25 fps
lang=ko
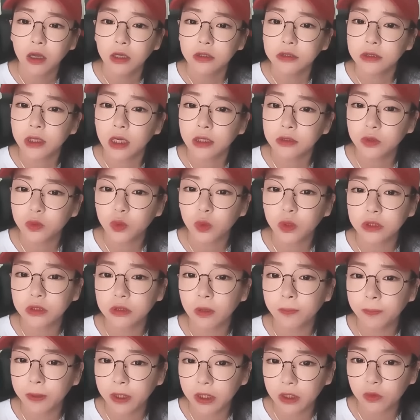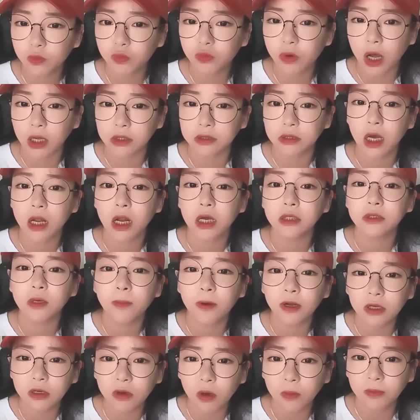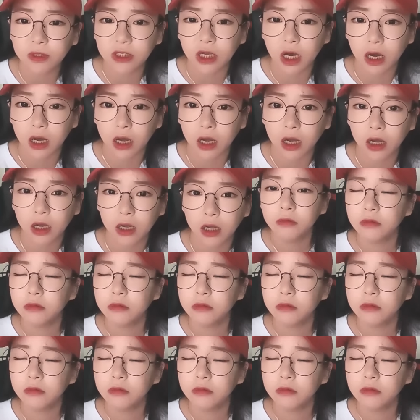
산속에서 핑구가 사라져버린 겁니다.